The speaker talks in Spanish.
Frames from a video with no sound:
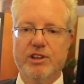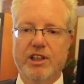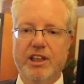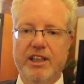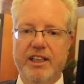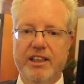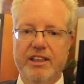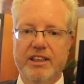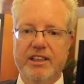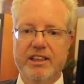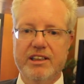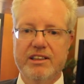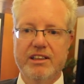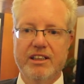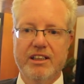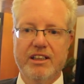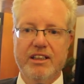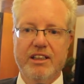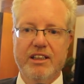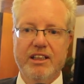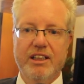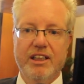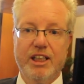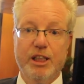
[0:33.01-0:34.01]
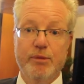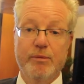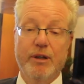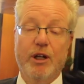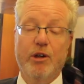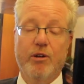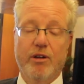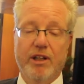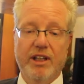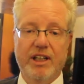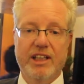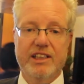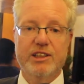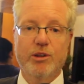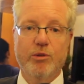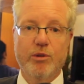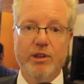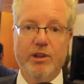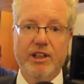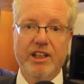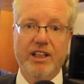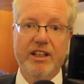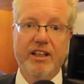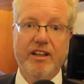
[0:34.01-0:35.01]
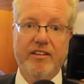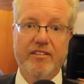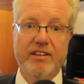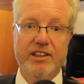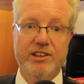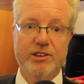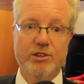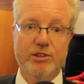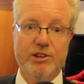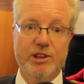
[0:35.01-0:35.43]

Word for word: clientes y mejora de la seguridad de acceso.